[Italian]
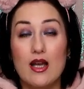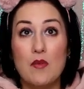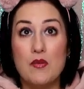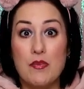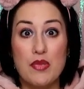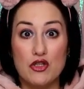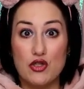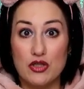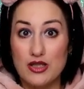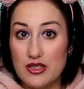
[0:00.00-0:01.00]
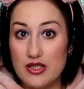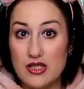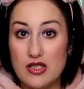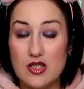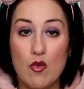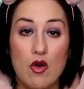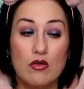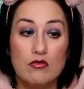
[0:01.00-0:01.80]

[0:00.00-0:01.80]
a me piacciono tantissimo,